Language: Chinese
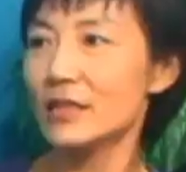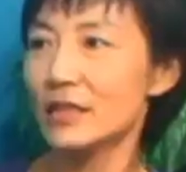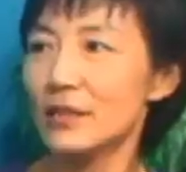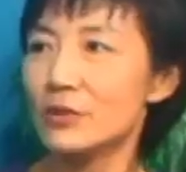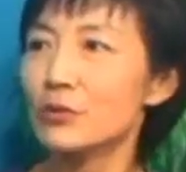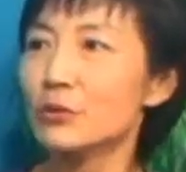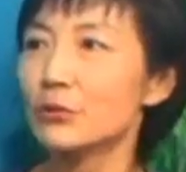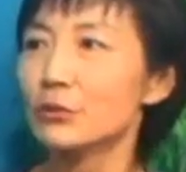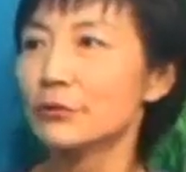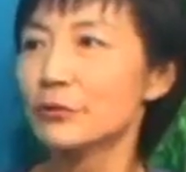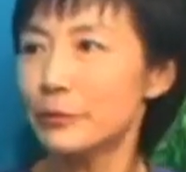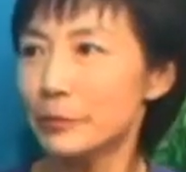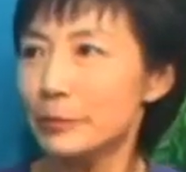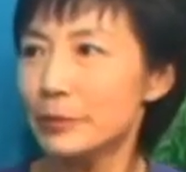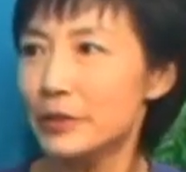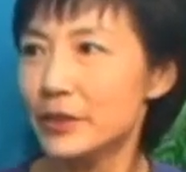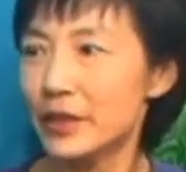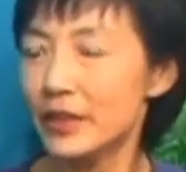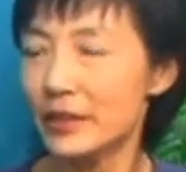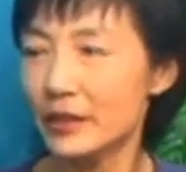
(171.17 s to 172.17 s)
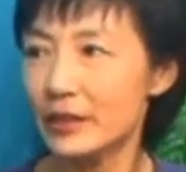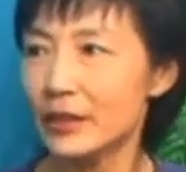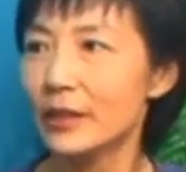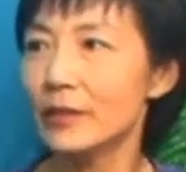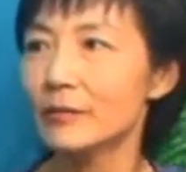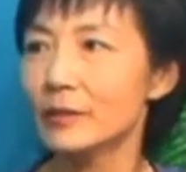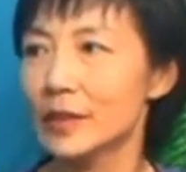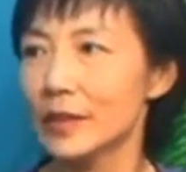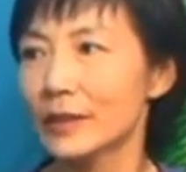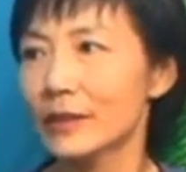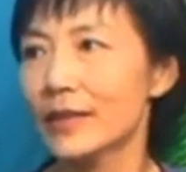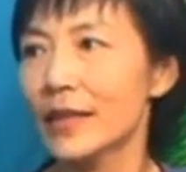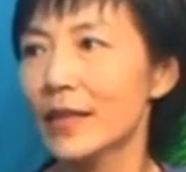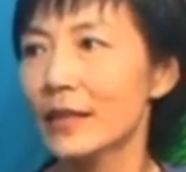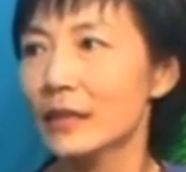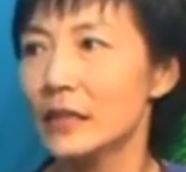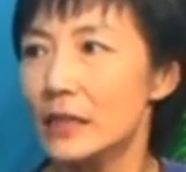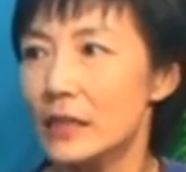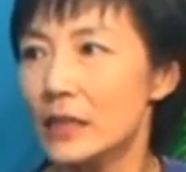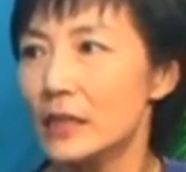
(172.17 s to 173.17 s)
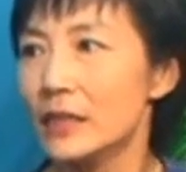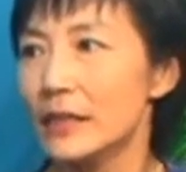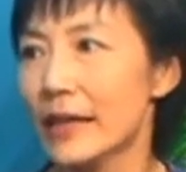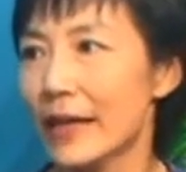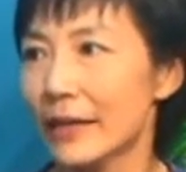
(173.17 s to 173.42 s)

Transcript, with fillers: 借助父母的 income 跟他一起